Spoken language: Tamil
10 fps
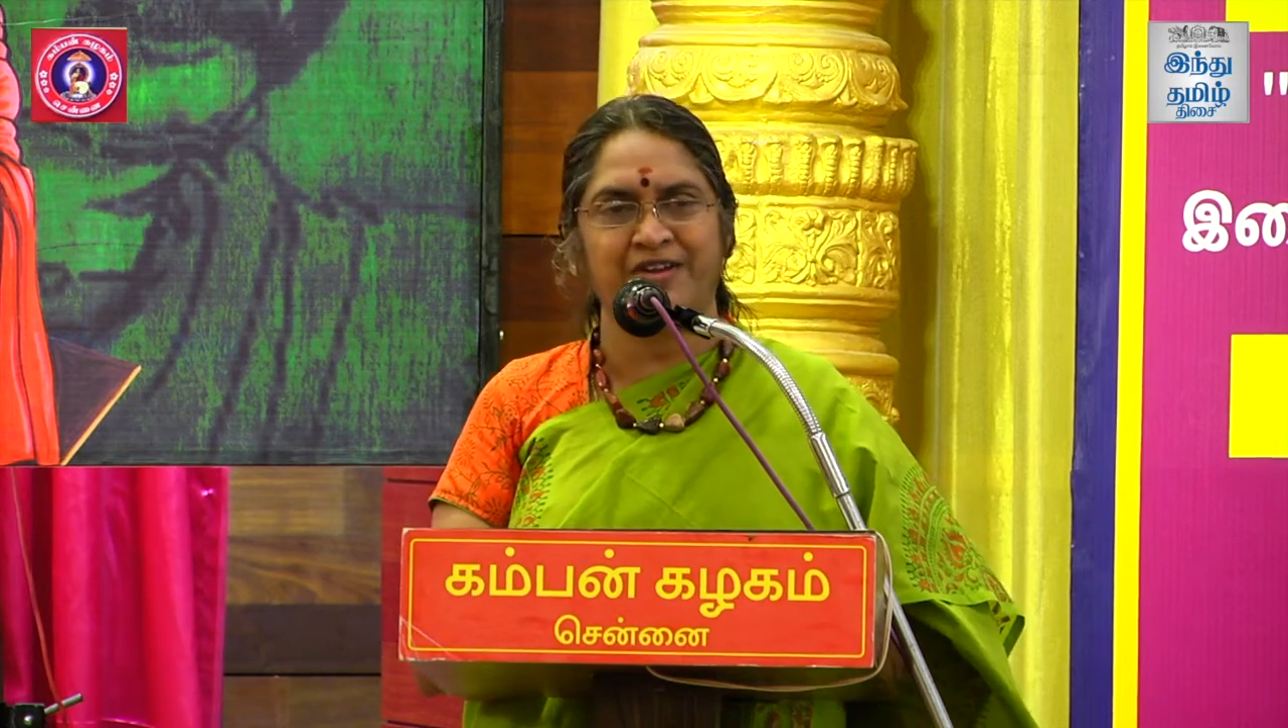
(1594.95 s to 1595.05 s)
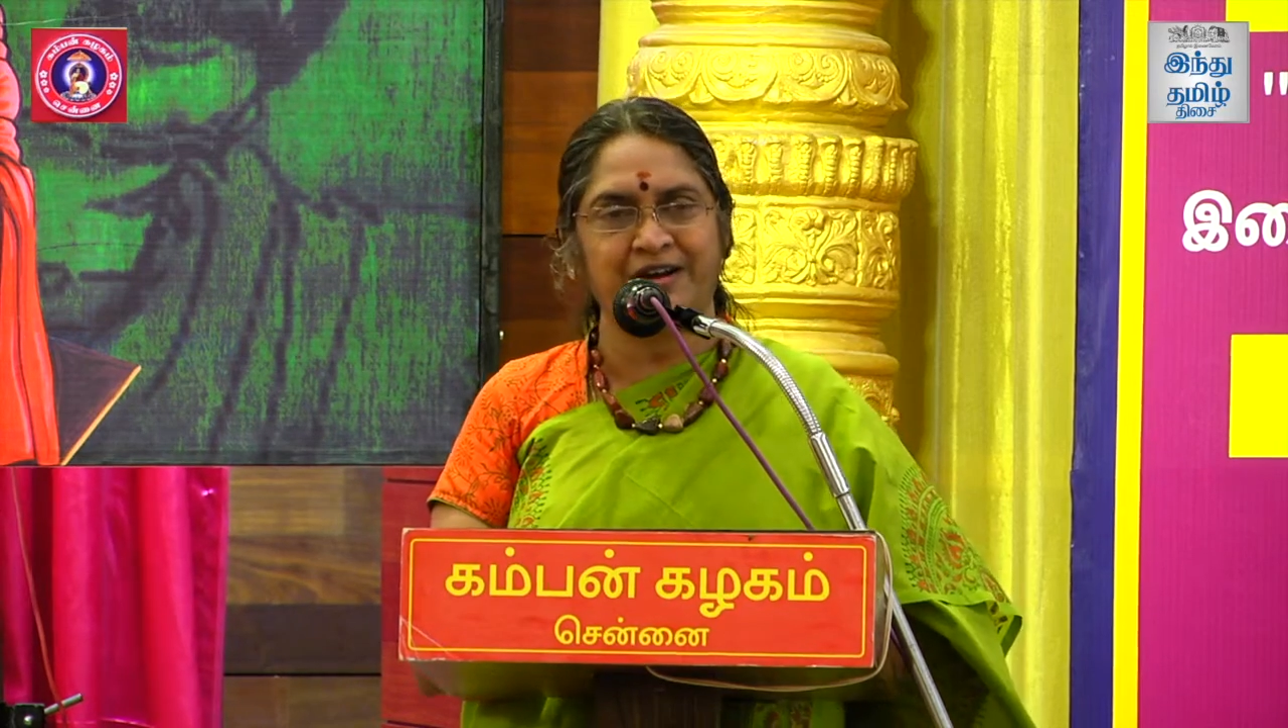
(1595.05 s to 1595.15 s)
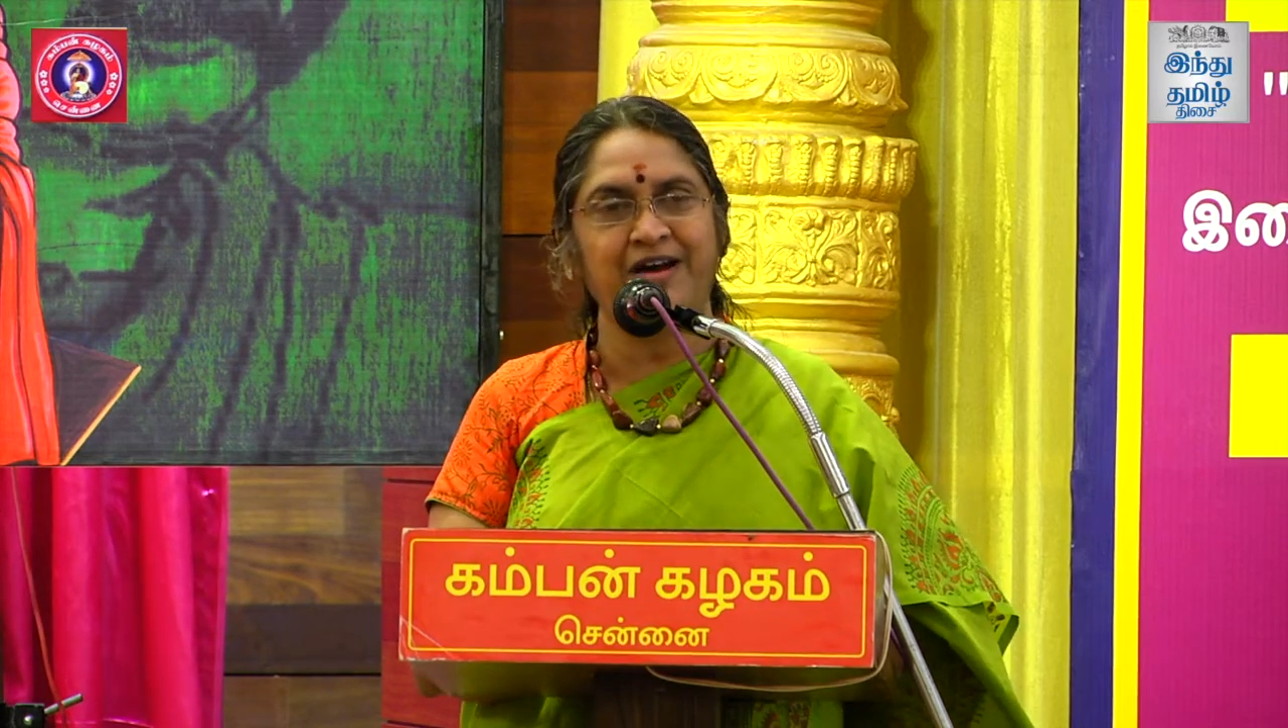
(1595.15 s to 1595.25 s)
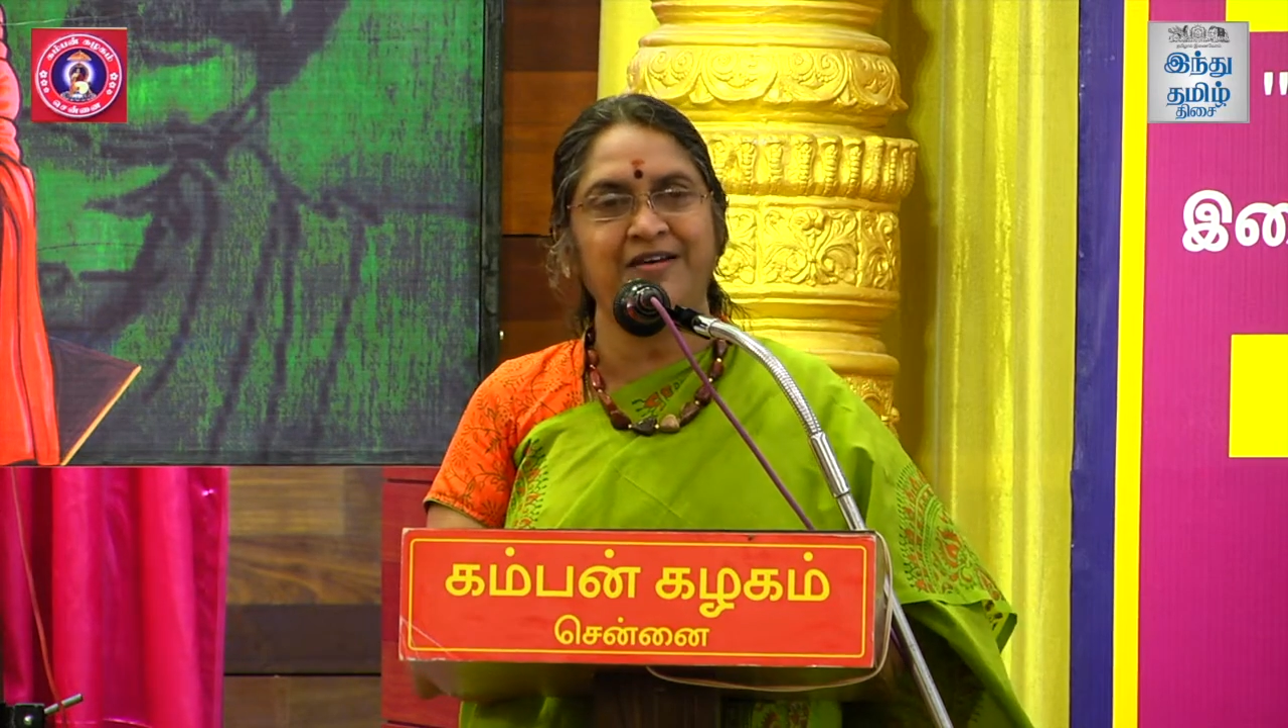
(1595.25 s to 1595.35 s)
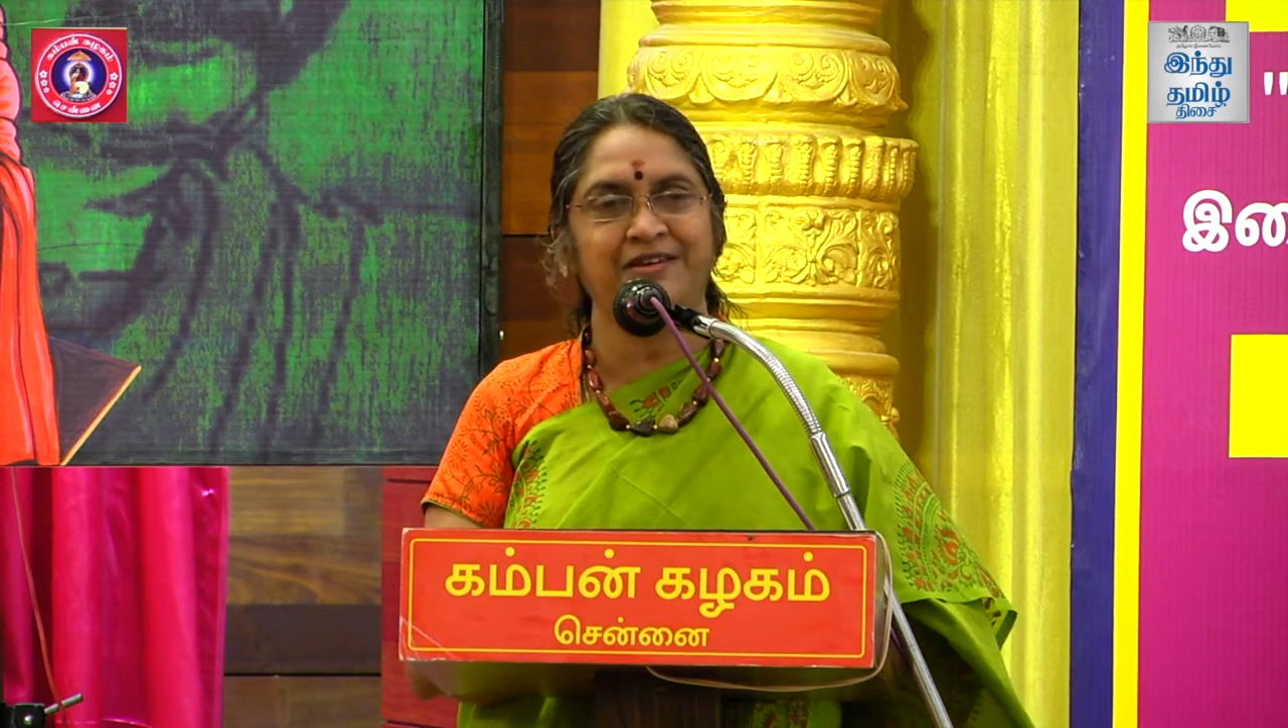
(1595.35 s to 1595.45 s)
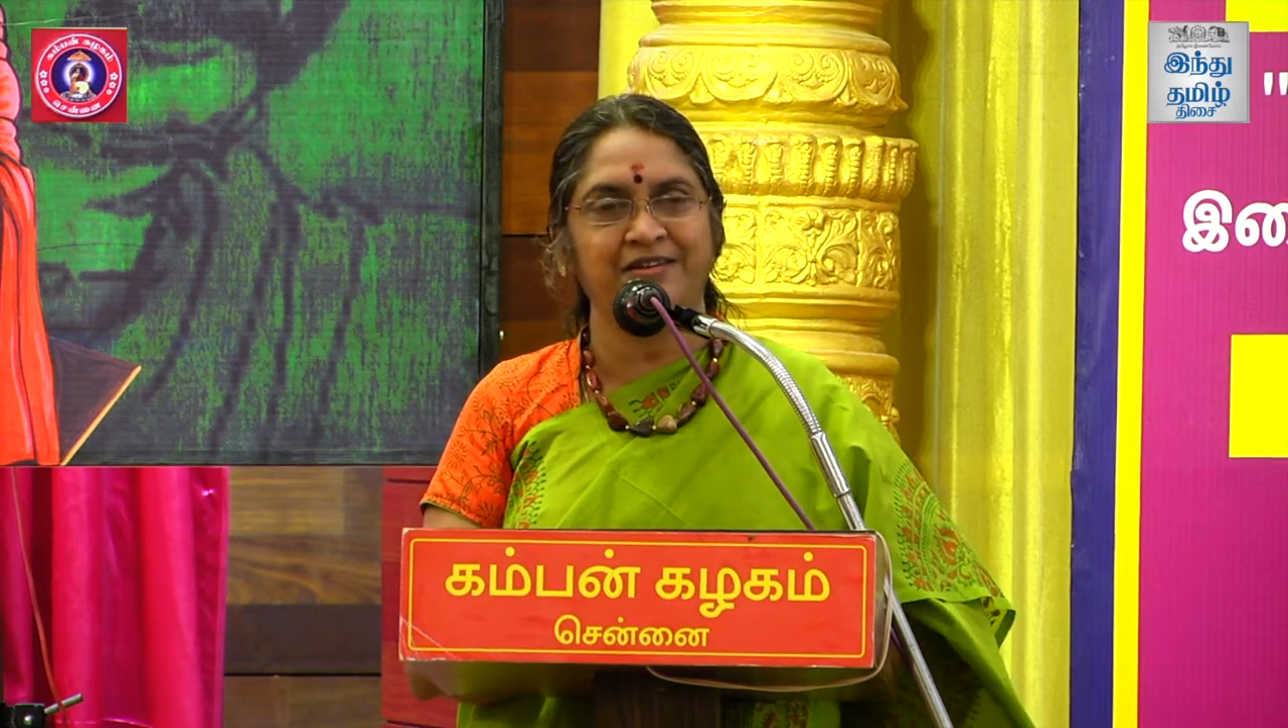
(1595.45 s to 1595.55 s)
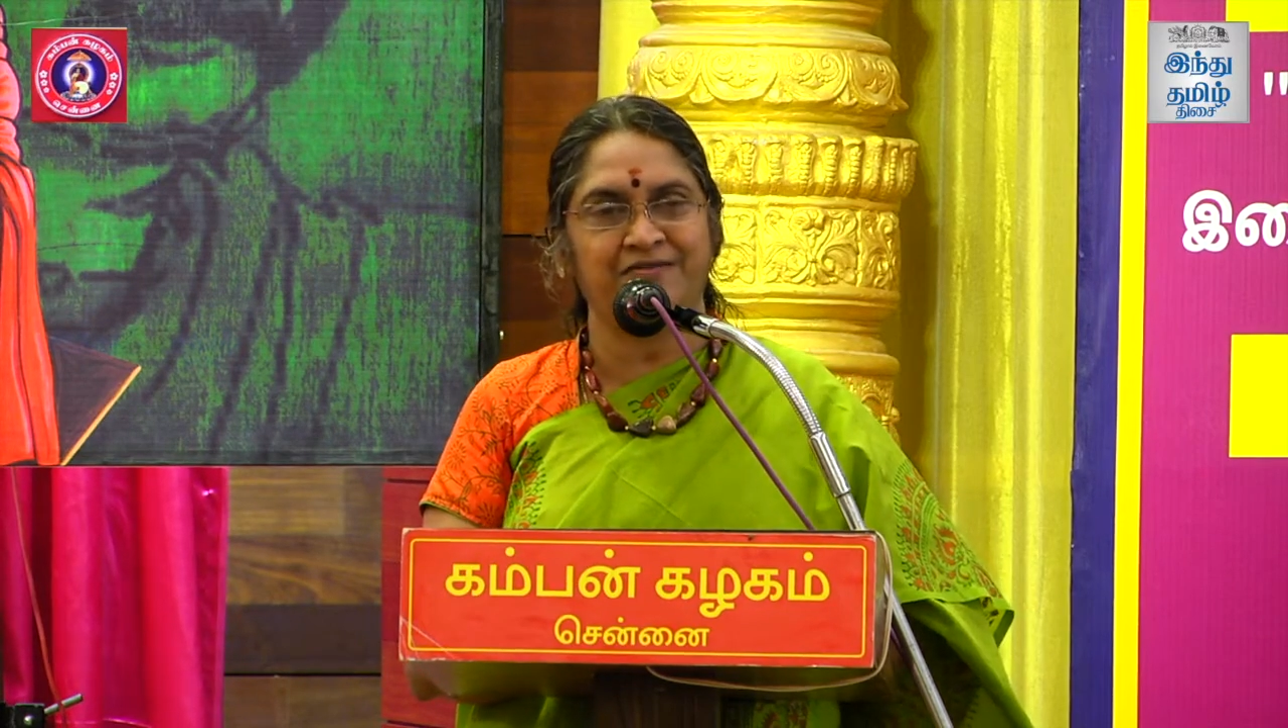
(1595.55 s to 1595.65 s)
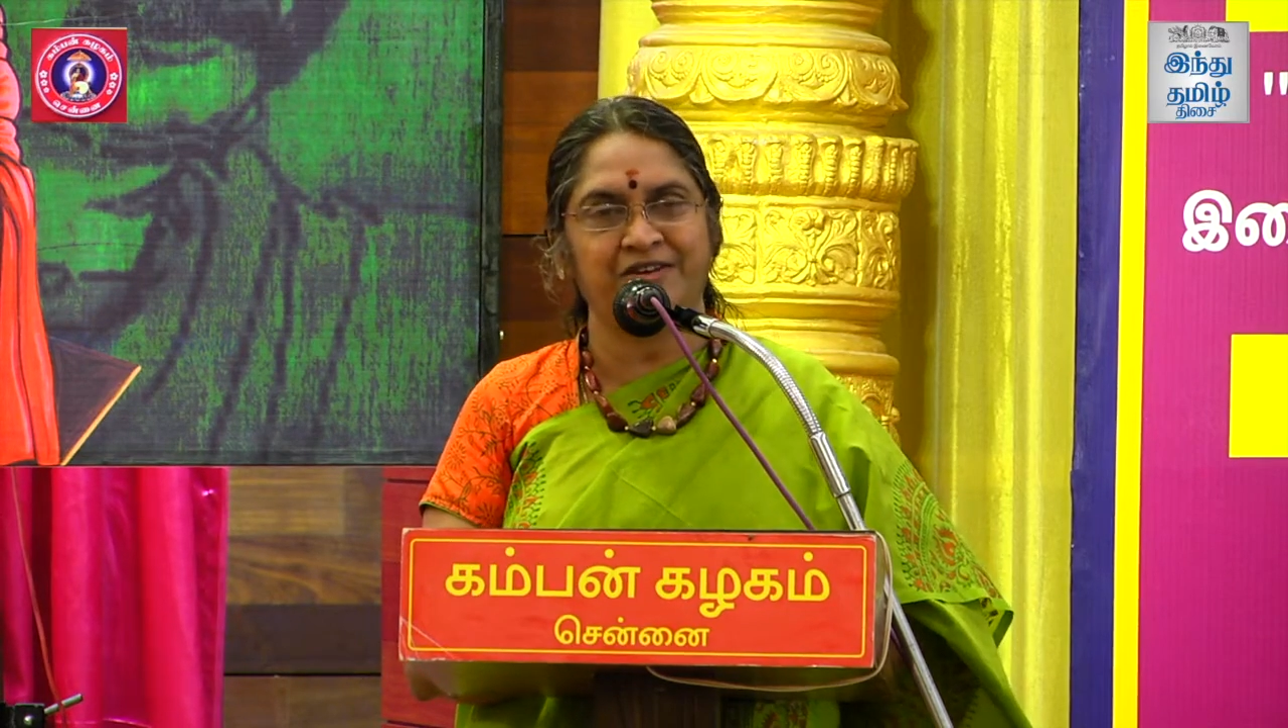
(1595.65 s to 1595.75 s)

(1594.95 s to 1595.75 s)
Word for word: விராதன்